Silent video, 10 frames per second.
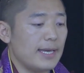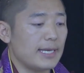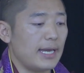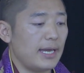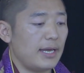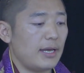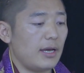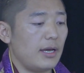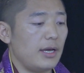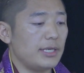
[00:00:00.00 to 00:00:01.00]
也
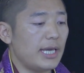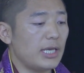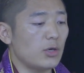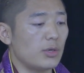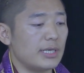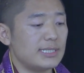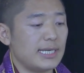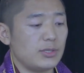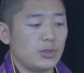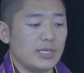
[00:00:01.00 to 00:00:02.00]
呃也有人
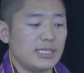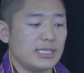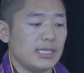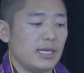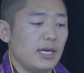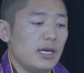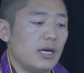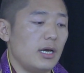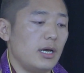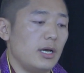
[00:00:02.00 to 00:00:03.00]
在学习
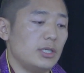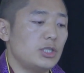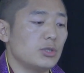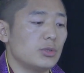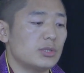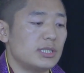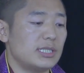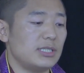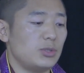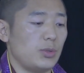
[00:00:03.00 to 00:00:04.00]
呃修
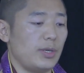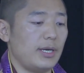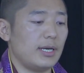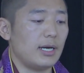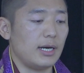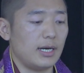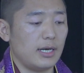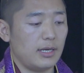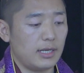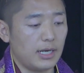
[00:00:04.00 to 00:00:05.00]
辞学
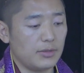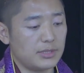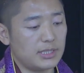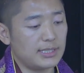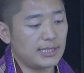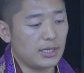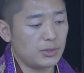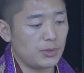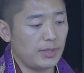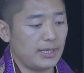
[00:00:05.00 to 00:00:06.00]
啊，然后辞造
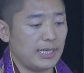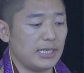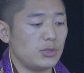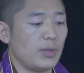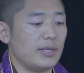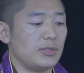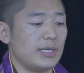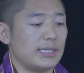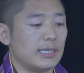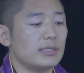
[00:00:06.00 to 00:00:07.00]
学、离算学
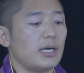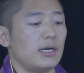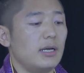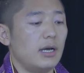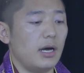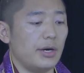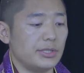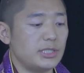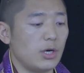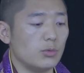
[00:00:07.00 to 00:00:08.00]
等等啊
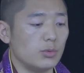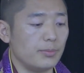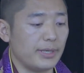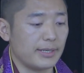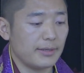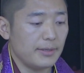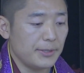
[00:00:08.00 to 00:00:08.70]
小五明，